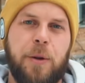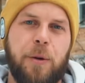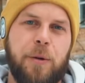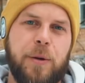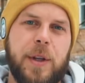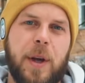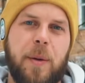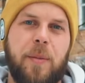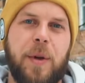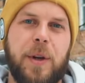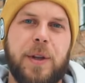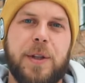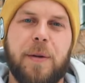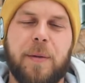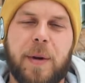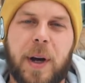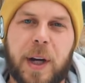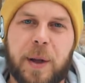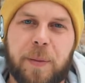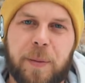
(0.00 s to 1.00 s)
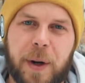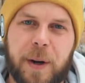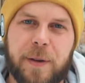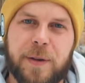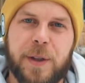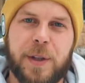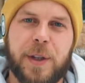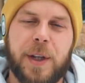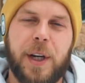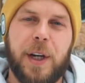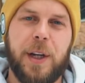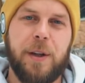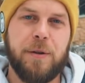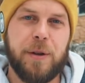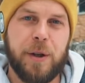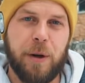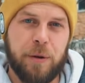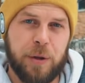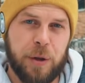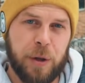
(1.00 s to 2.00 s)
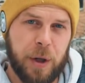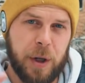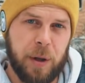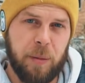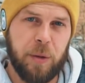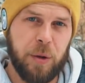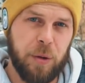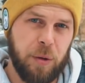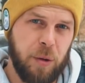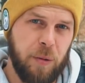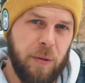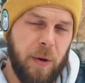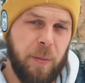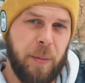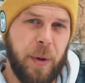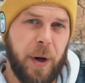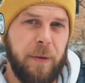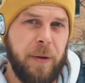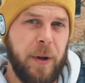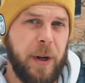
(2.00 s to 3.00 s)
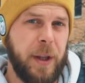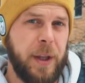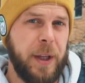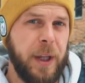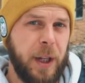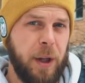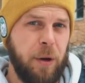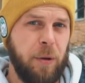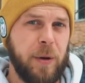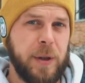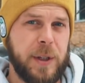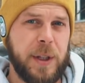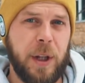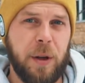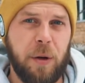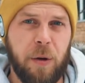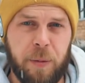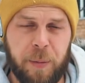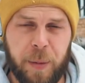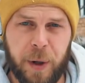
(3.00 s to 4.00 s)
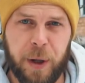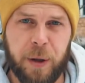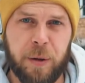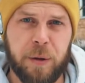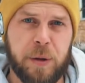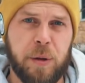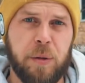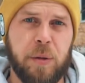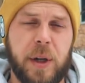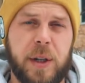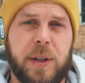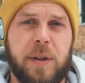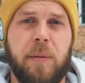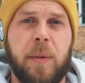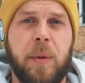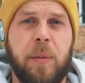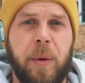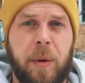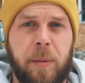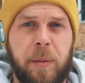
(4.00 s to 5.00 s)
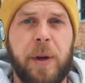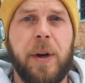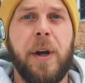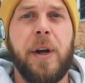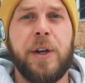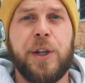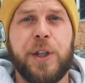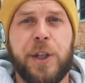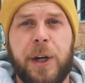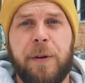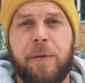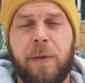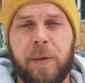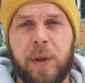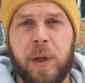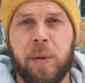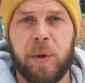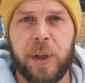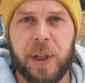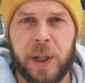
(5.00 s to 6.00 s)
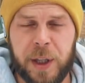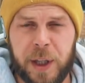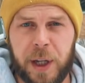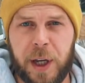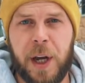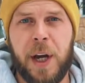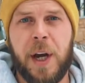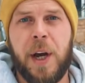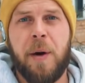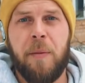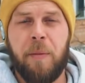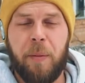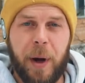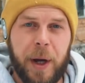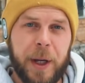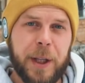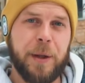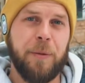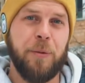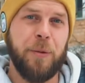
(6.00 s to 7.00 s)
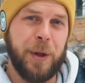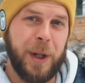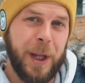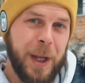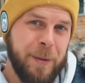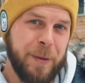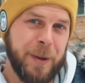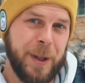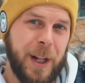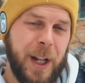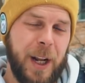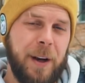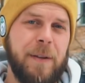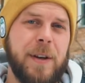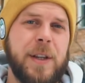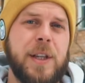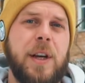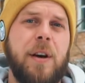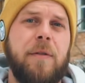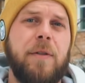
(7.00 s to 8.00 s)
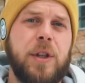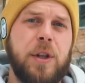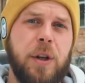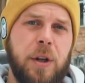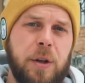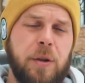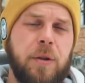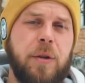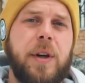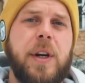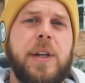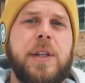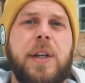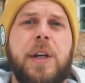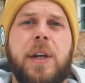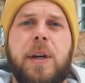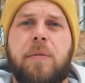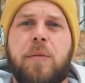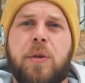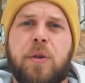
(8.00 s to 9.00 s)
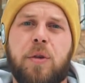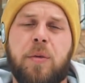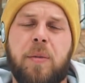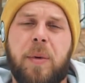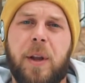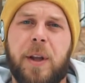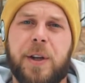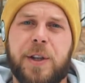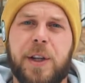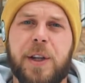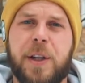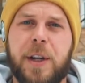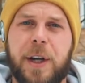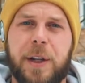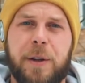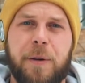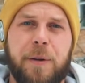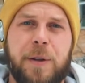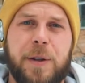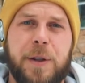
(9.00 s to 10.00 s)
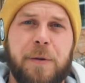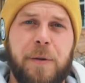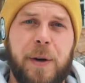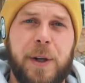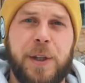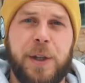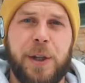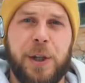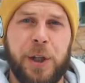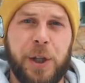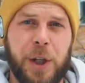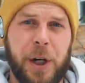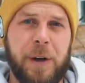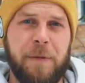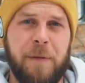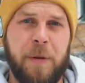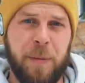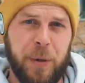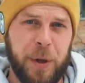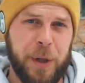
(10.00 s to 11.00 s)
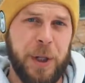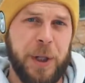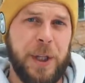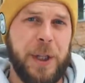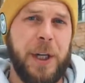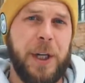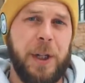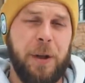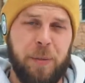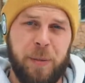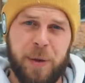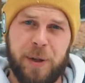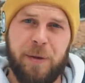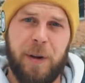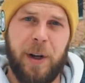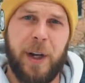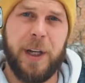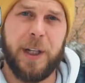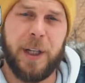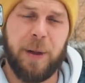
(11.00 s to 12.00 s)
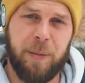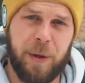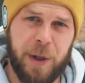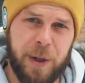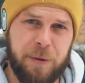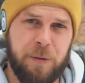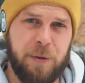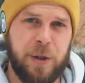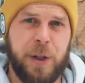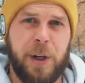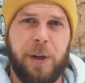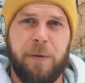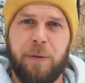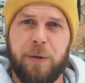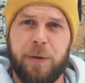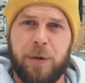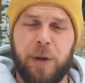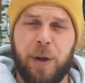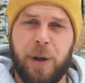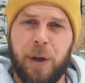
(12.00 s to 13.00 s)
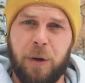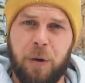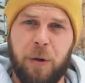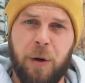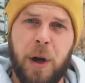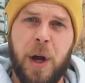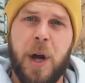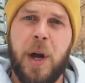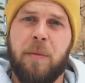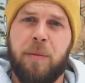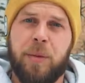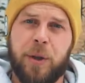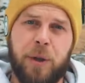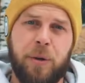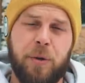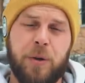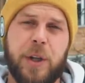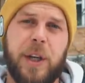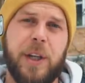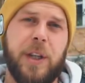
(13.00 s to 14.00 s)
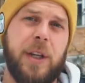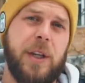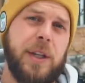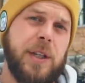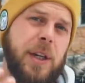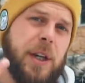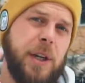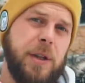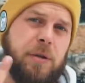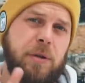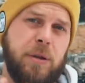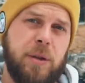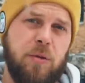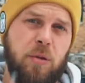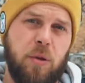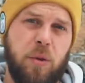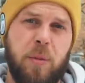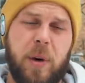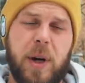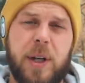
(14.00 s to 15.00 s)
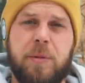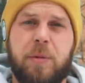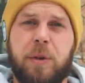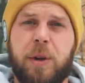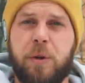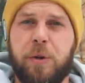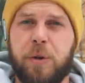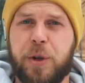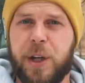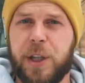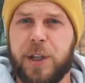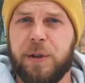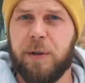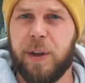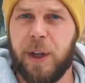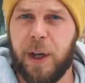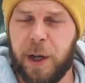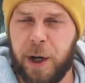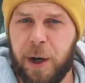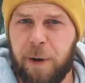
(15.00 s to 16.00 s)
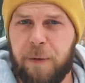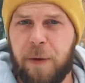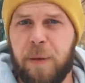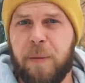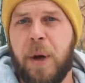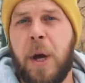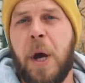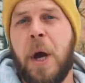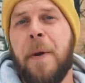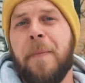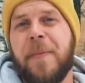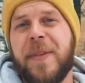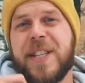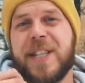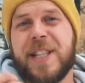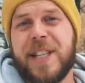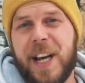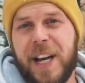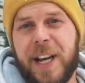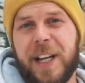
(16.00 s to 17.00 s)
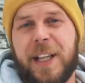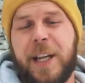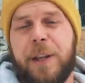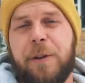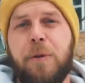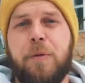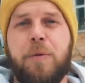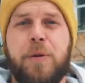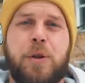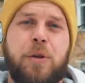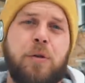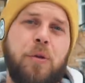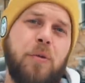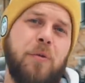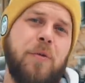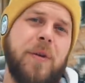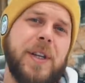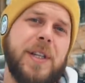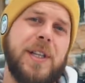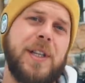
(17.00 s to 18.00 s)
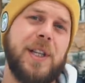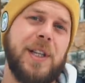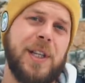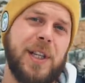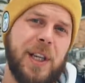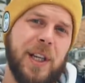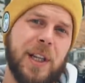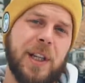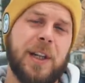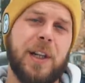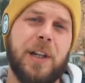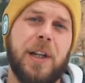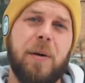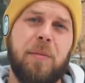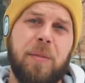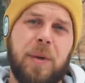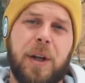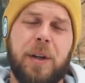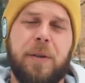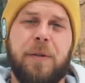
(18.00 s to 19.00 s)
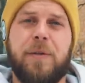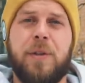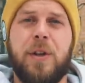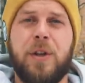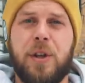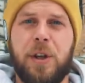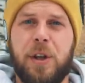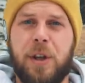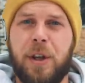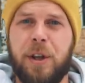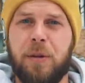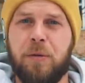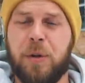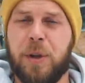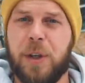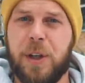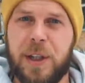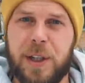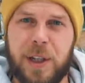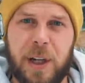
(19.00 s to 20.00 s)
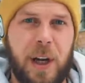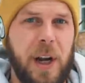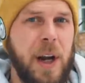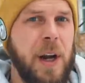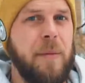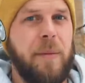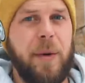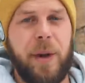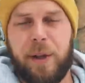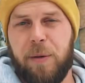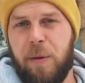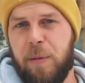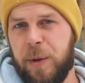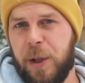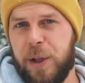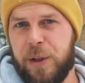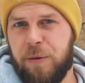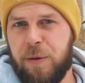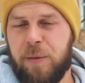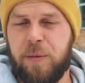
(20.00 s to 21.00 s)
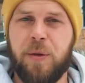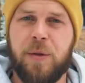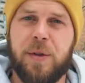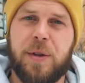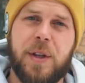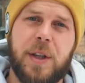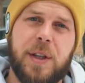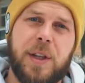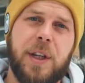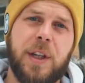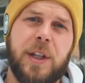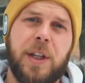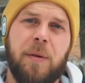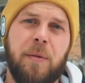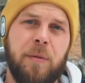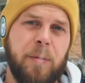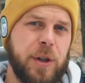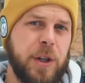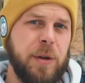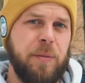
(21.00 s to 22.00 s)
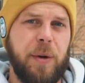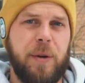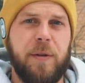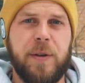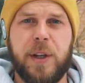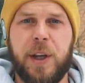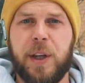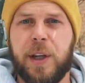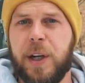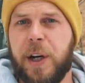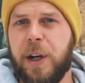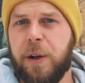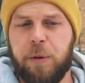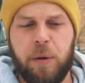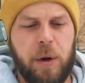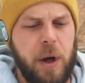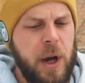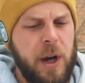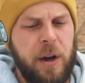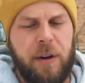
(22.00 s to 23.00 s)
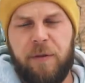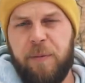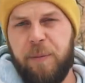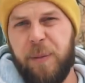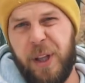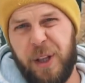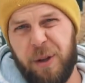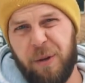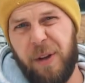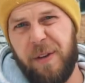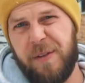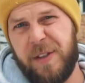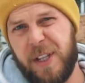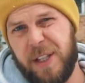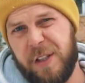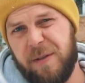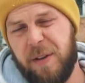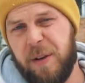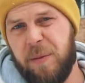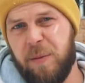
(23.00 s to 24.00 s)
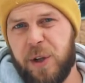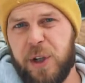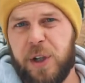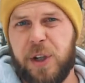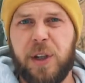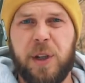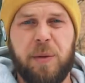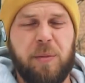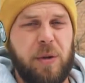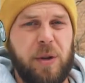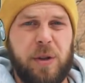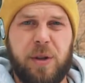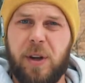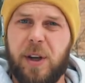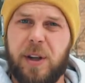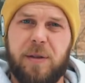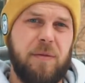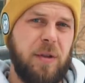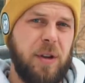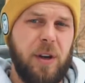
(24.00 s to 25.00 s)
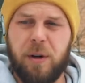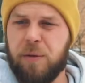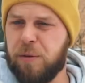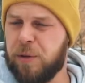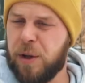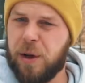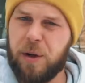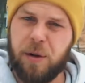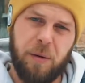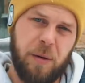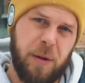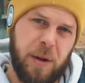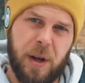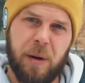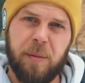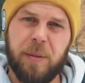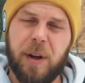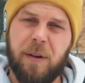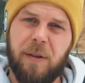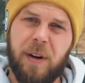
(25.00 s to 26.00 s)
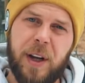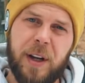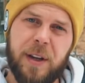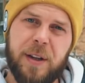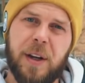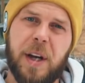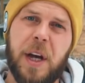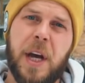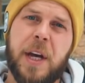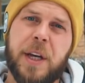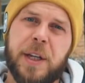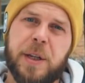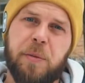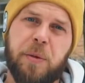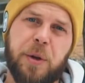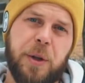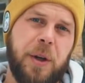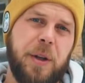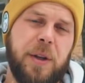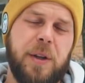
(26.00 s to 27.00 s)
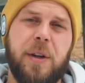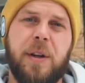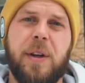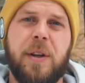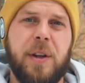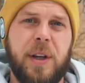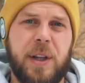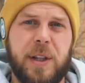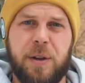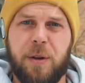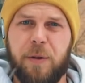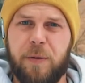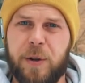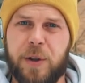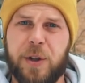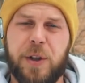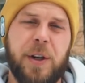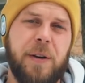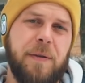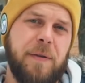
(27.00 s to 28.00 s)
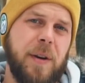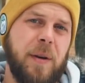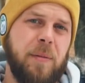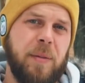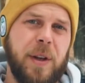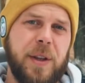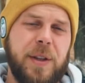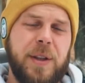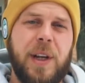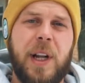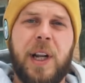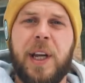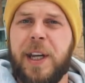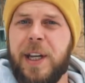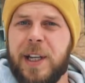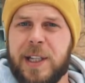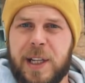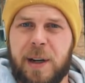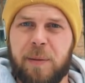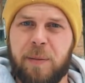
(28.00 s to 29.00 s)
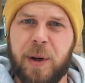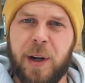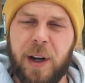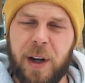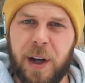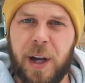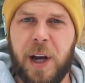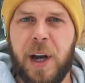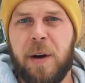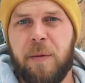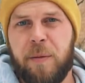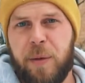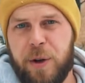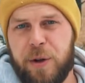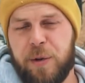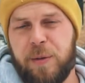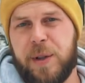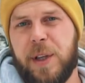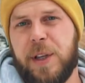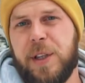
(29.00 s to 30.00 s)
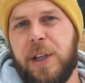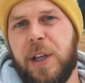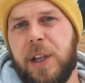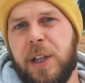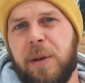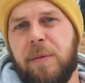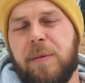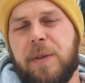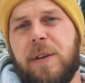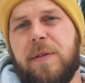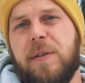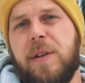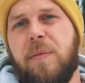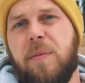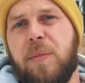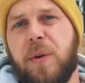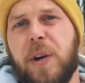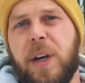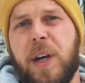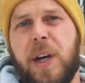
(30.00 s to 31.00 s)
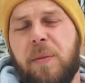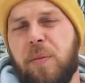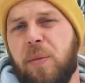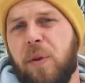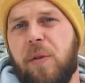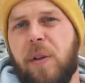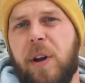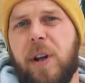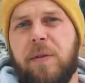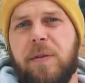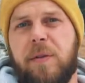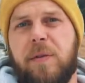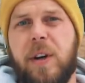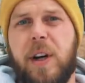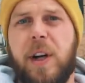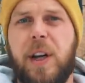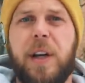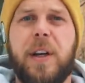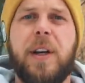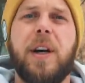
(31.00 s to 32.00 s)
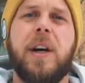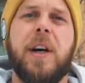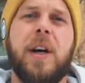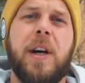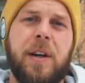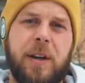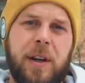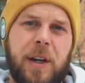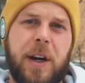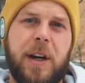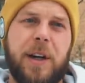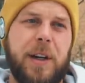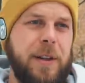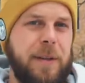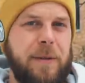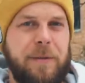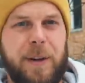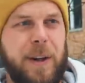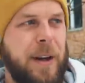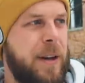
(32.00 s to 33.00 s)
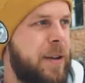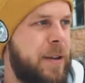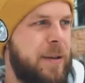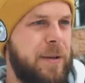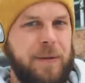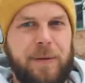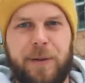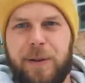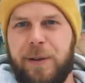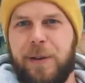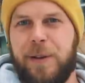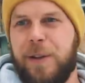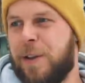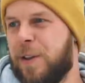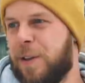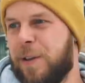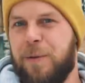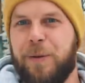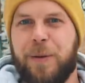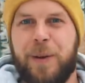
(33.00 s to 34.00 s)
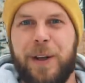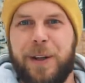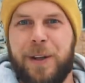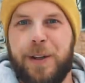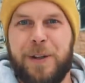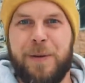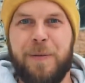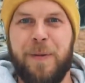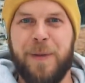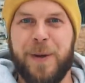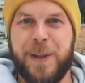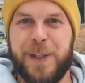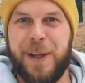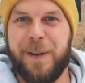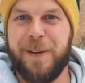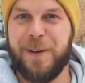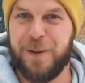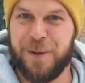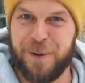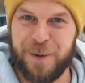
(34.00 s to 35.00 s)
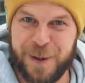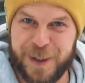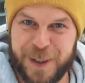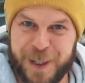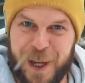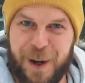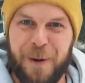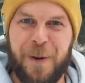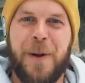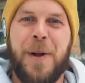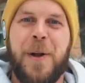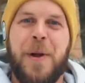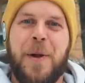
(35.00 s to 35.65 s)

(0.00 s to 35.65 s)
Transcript: Друзья, перед тем, как отправиться за границу, я очень рекомендую вам проверить, нет ли у вас долгов перед государством, например, штрафов ГИБДД. Поэтому именно для вас я в очередной раз рекомендую приложение, которое называется «Штрафы ПДД». Оно позволяет оплачивать штрафы очень легко, подгружает их сразу из двух баз, подгружает с фотографиями, знает о том, что у вас есть скидка на оплату в течение двух недель, поэтому оплачивать будете со скидками. Можно привязать карту, вбить туда все свои машины, просто раз в недельку заходите, обновляете, смотрите, есть новые штрафы, оплатили и забыли, причем со со скидками, со всеми пирогами, буквально в два клика. Как это выглядит, вот где-то, куда это Дима поставит, еще не знаю.